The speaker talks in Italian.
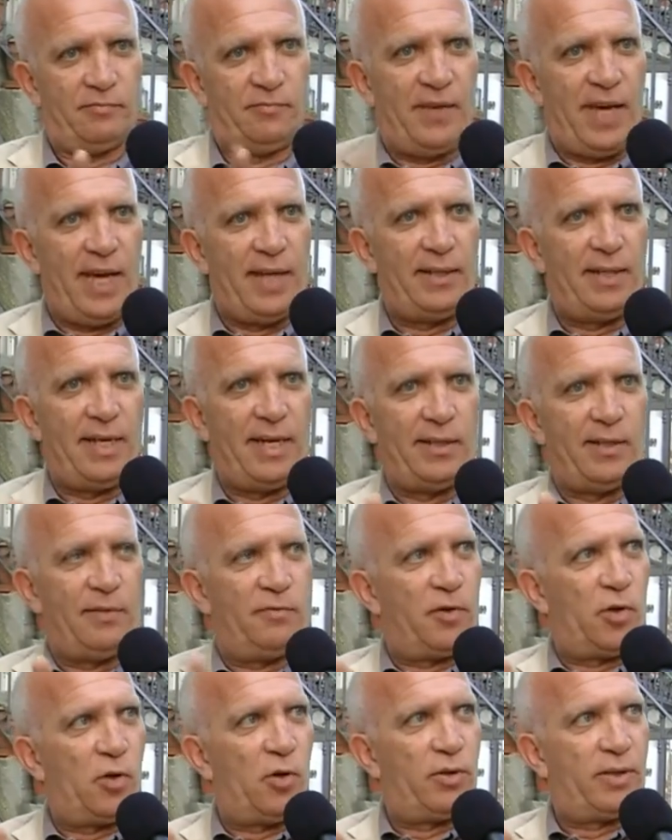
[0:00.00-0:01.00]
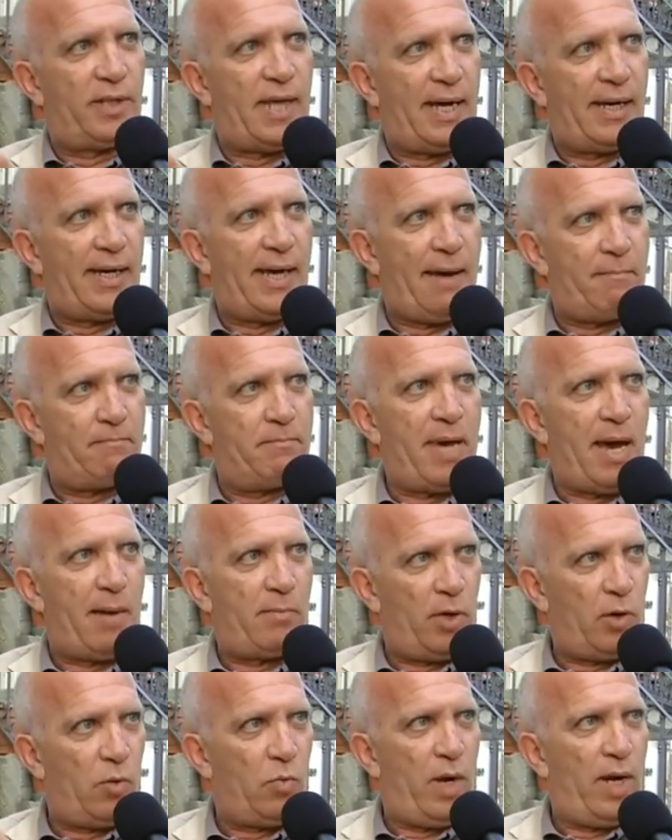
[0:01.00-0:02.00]
vedi le difficoltà che
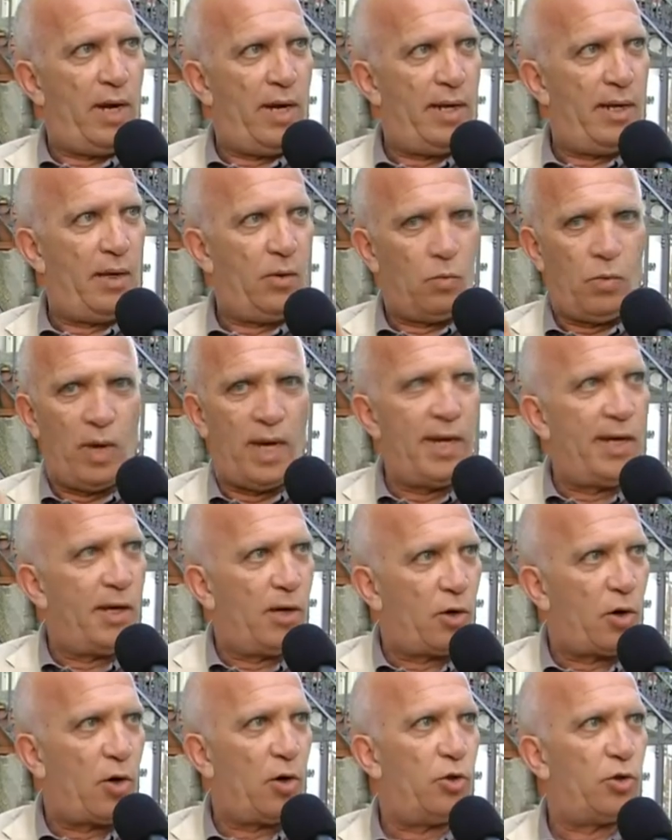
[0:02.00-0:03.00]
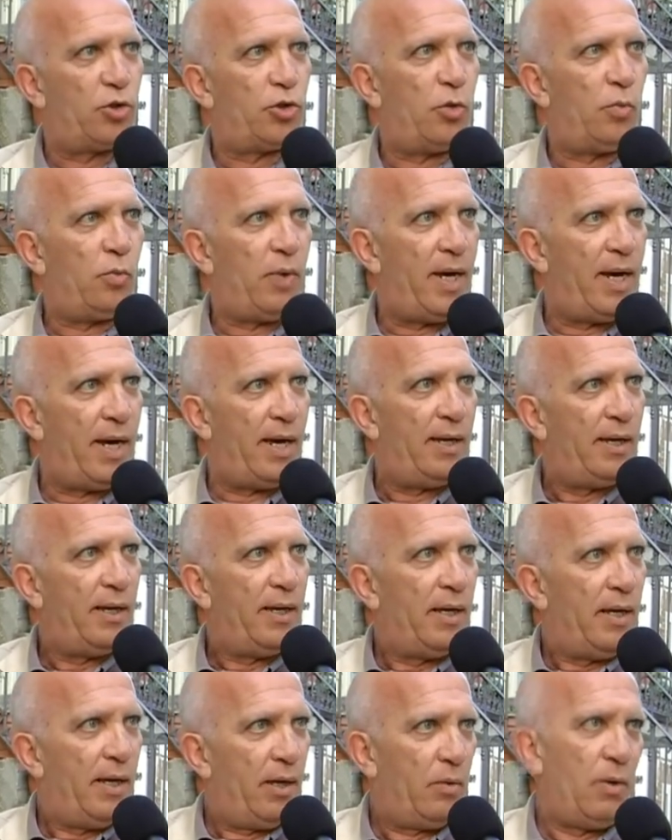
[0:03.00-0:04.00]
abbiamo in, quel, in quell'incrocio, in quella,
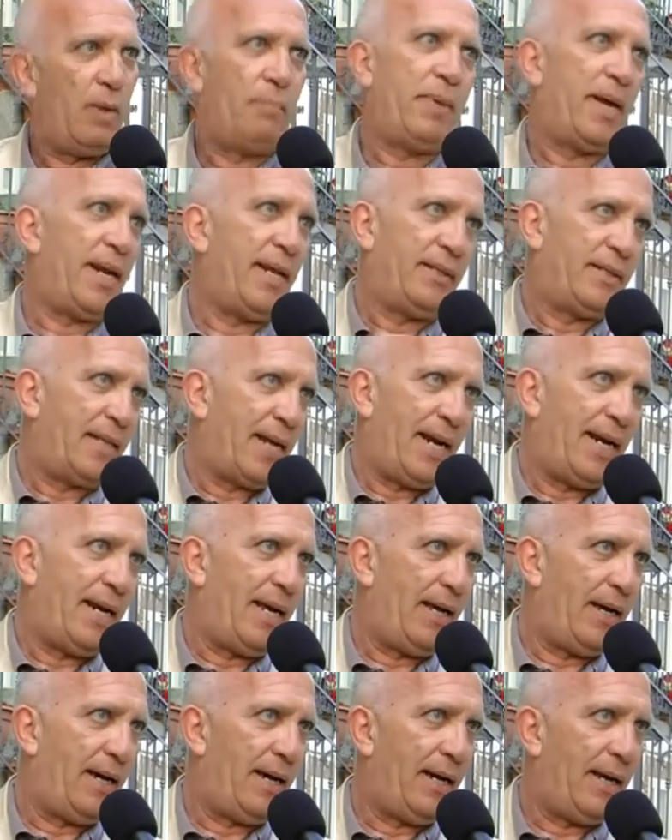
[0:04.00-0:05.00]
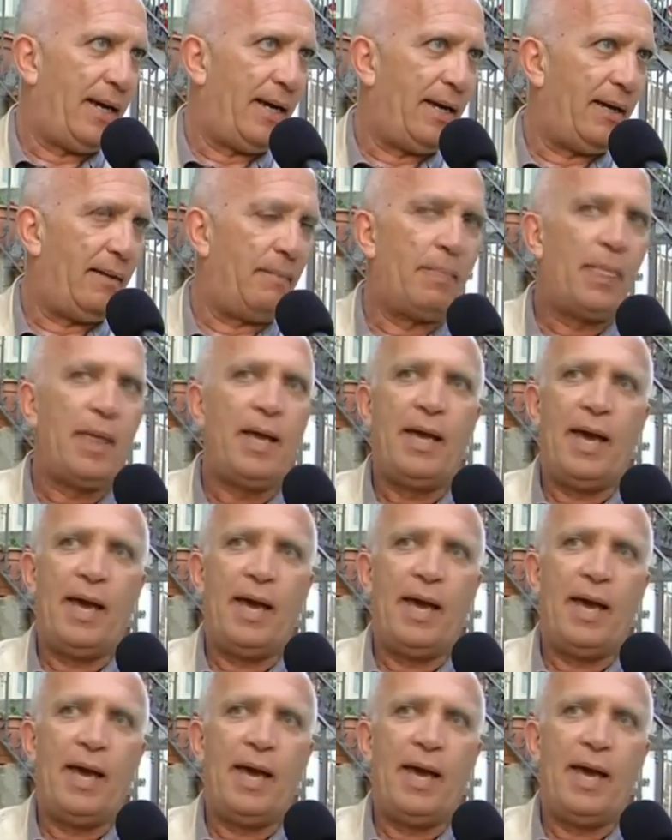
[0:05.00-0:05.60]
in quel, per entrare alla...